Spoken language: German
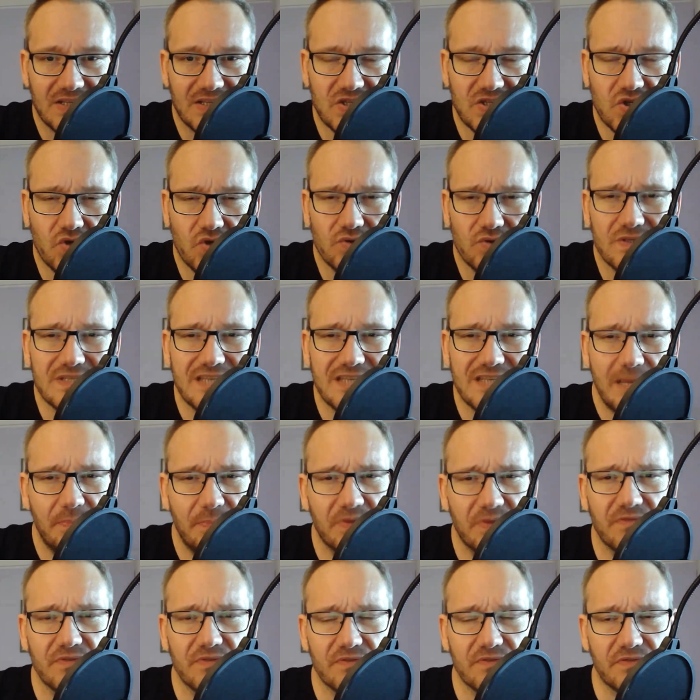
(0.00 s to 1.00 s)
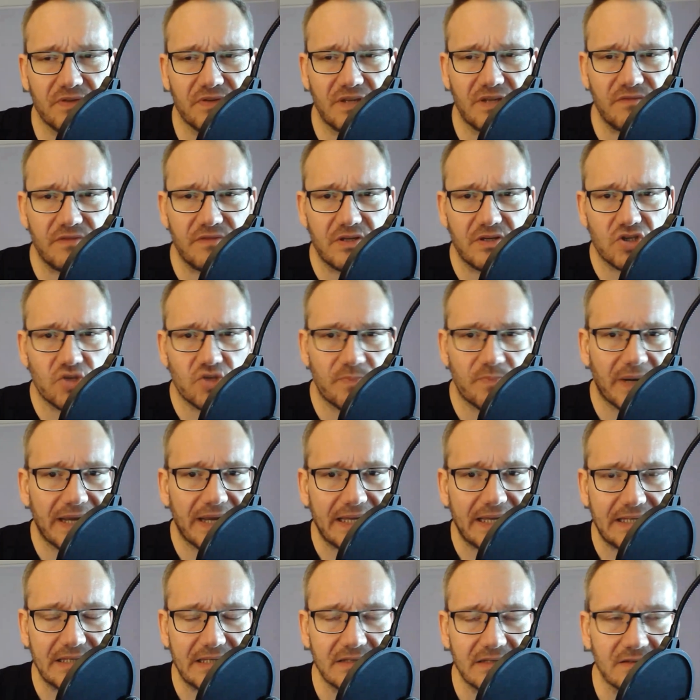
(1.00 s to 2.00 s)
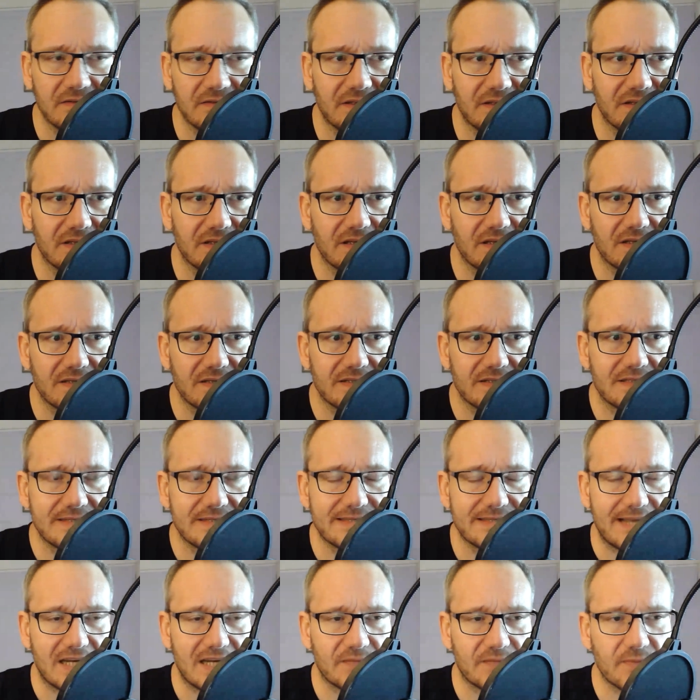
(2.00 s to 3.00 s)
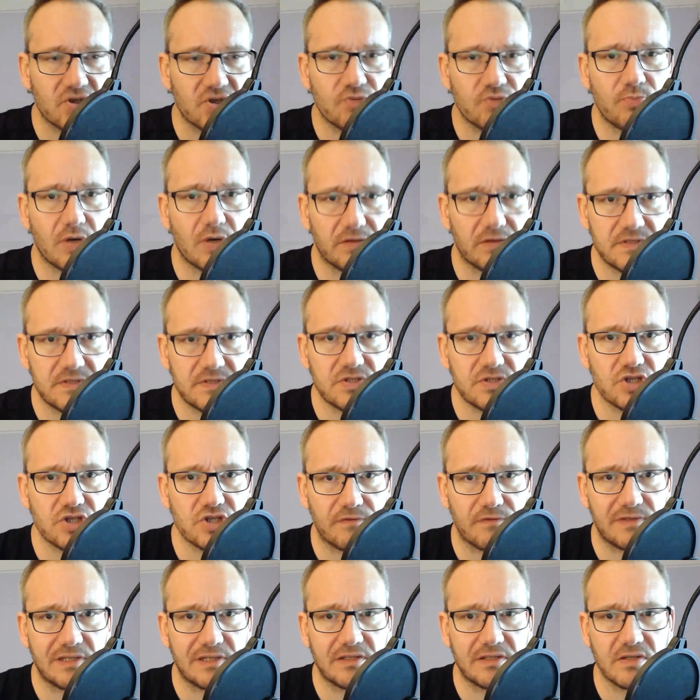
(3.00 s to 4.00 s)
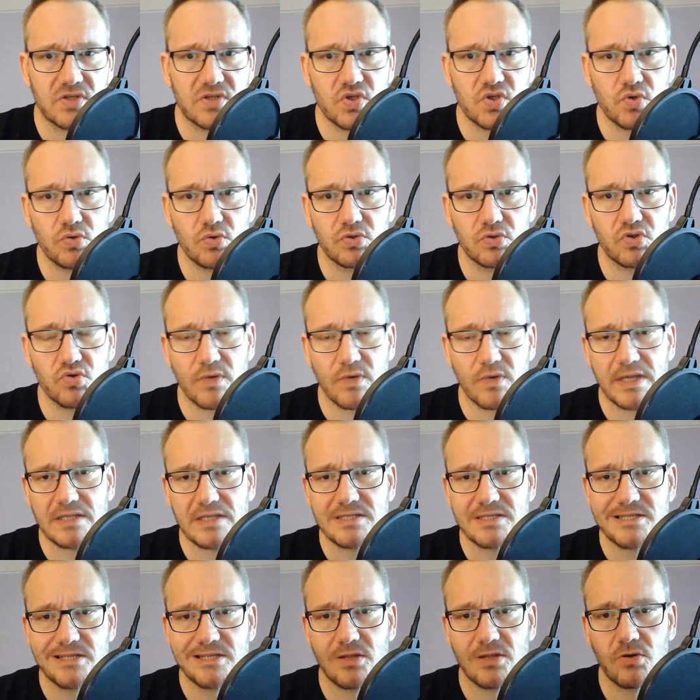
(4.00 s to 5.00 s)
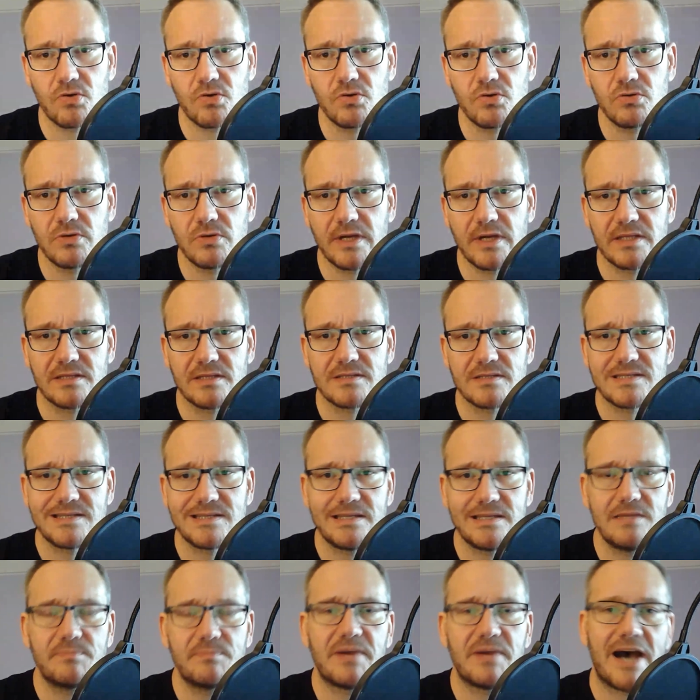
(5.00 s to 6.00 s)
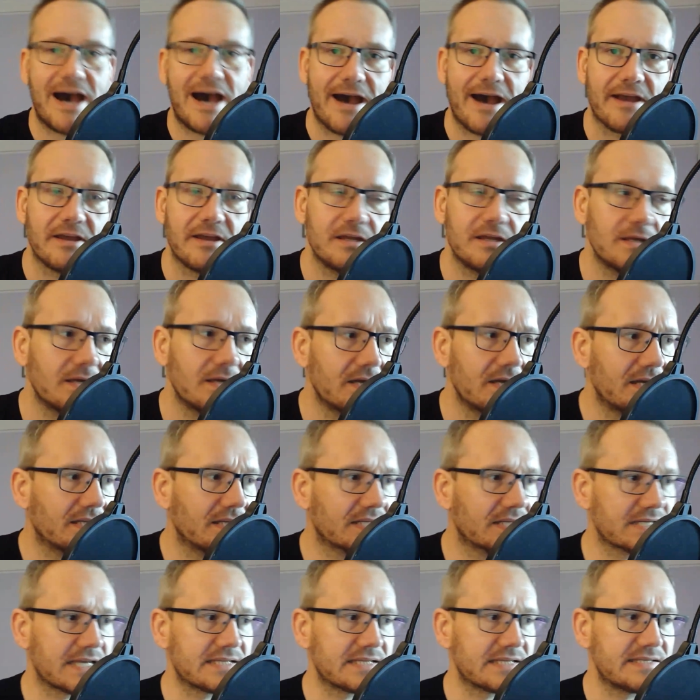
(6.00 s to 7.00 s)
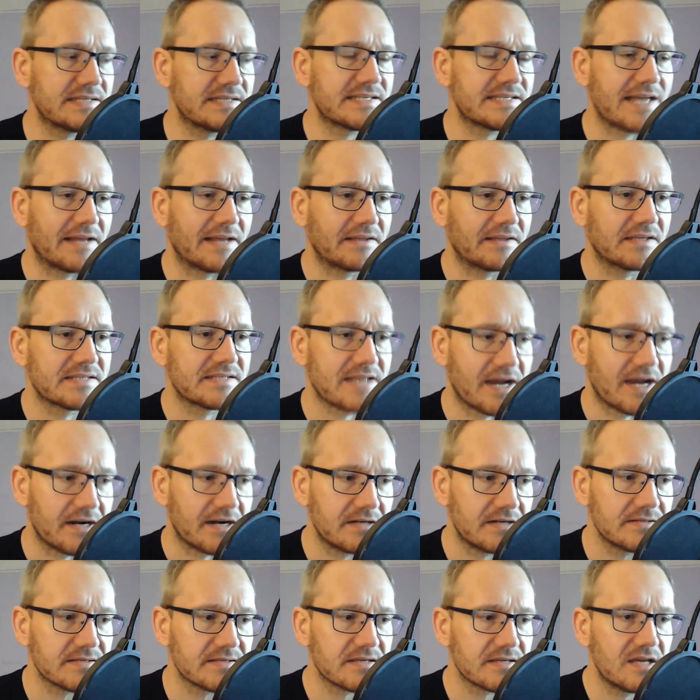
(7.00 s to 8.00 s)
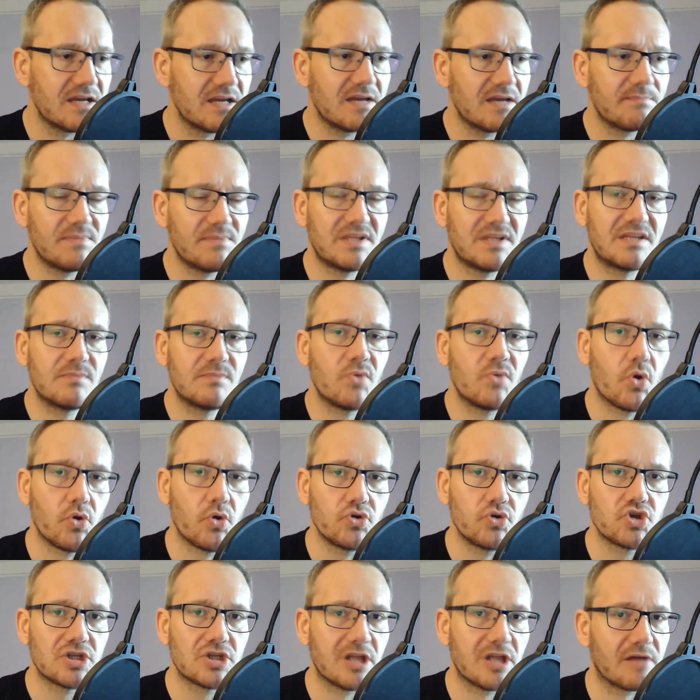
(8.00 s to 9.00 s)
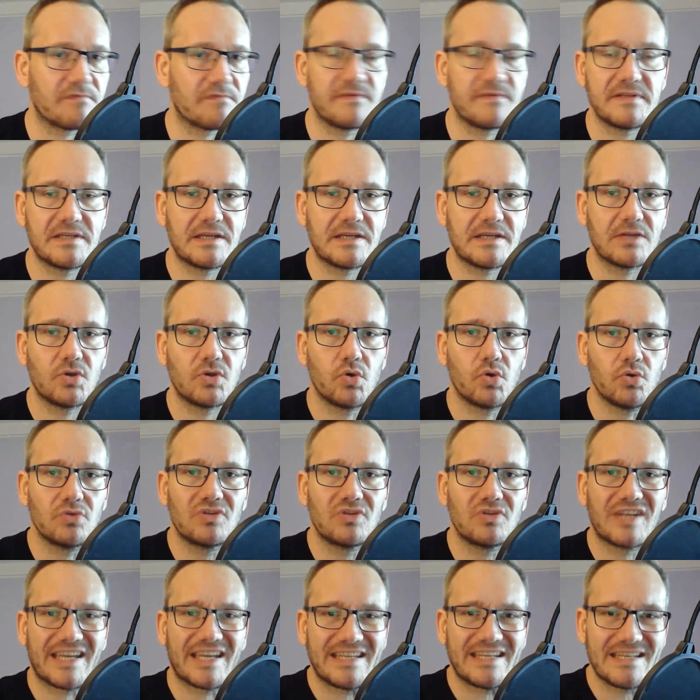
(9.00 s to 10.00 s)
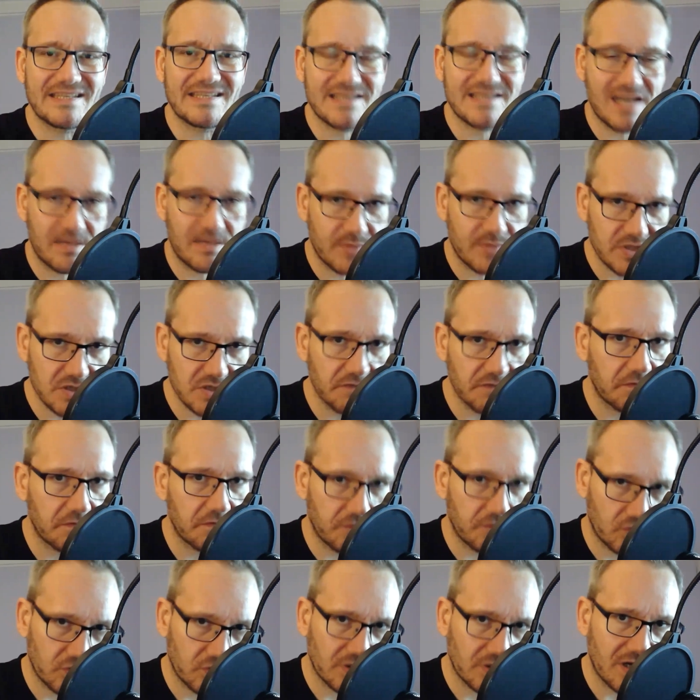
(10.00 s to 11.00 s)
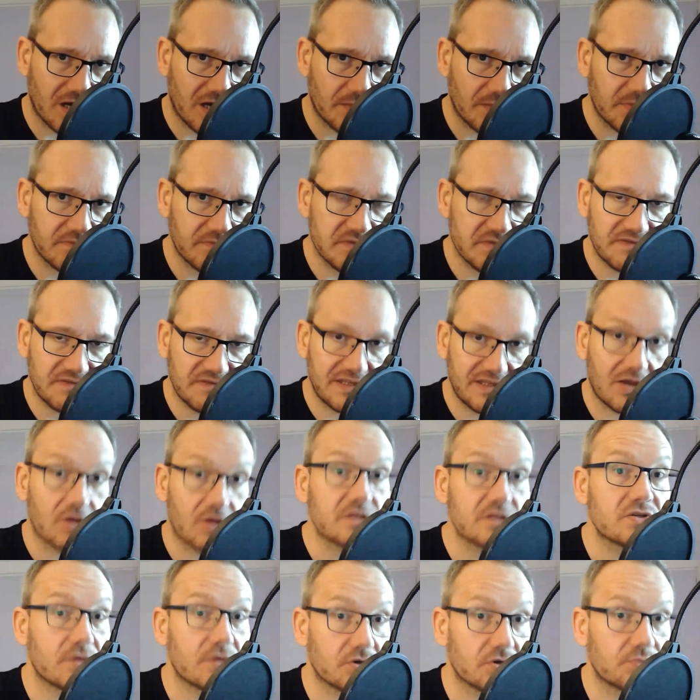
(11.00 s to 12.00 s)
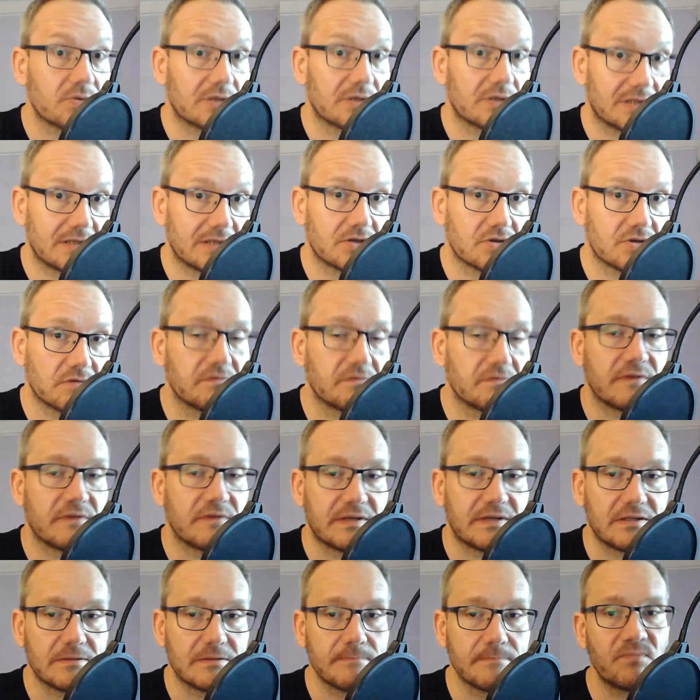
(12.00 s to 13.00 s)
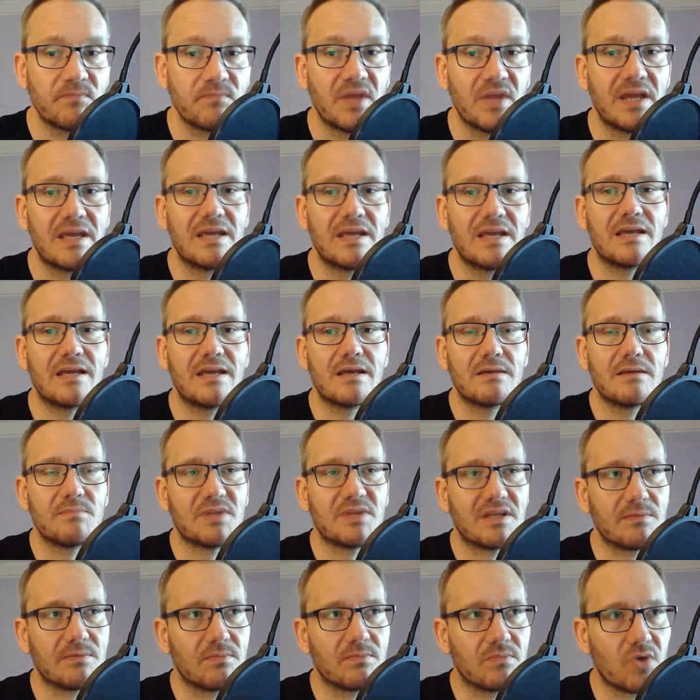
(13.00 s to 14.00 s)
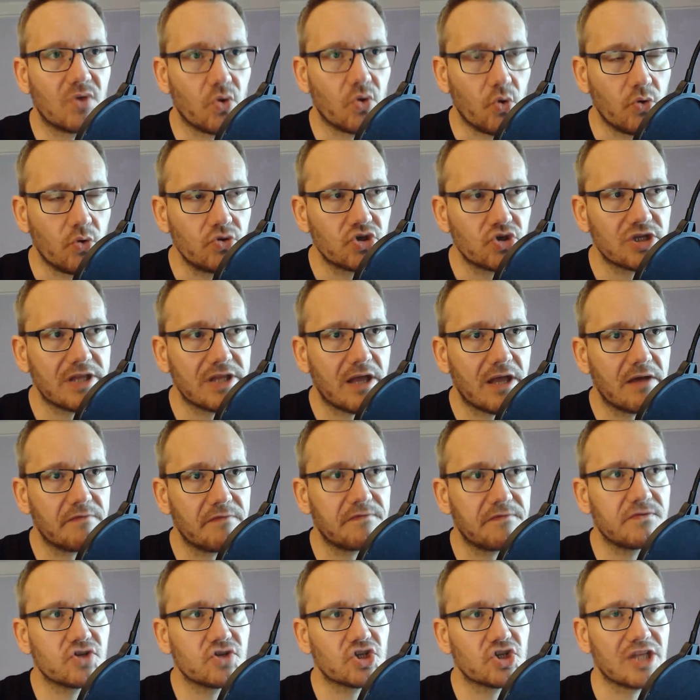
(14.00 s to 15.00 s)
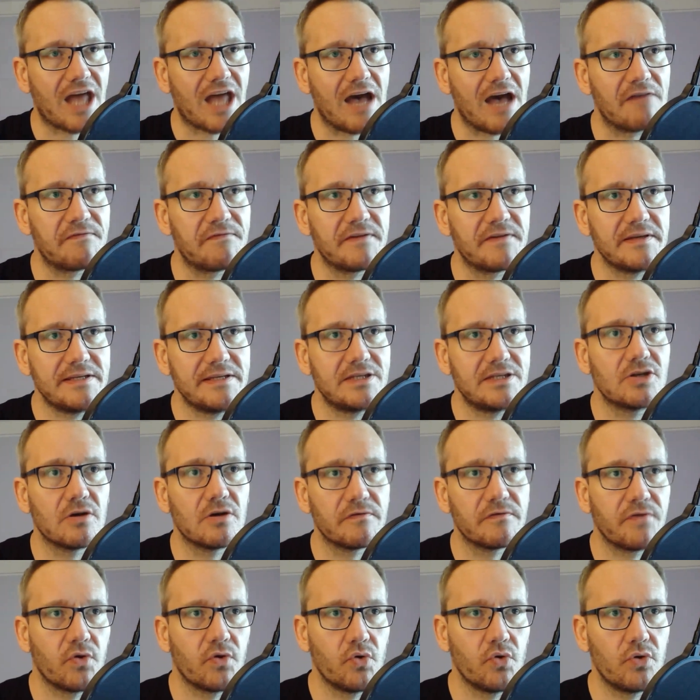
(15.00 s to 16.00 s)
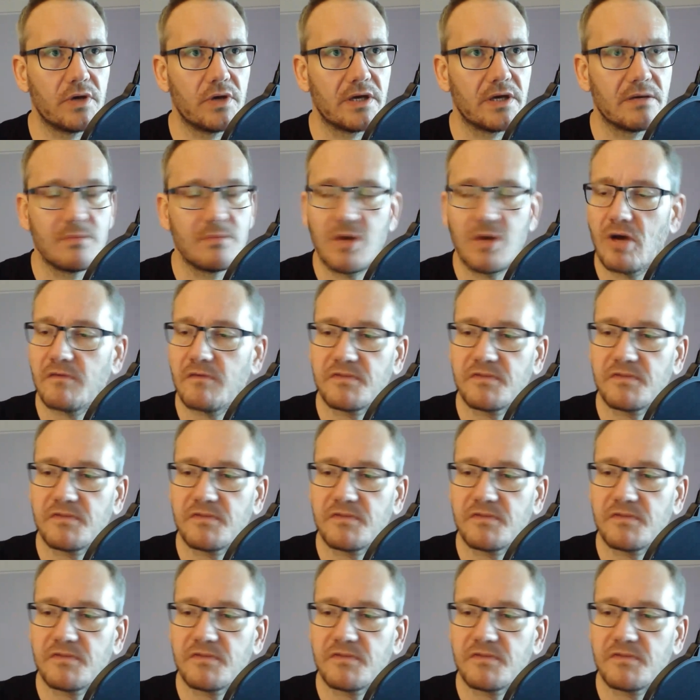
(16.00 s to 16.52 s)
Das Konzept, von dem wir hier sprechen, da sagt man sportwissenschaftlich dazu Train Slow and Sleep High. Das heißt nichts anderes als mit dem Höhenschlaf, wenn ich keine Höhentrainingskammer zur Verfügung habe, wie es viele Ausdauersportler ja schon verwenden, mit dem Höhenschlaf schlafe ich auf Höhe,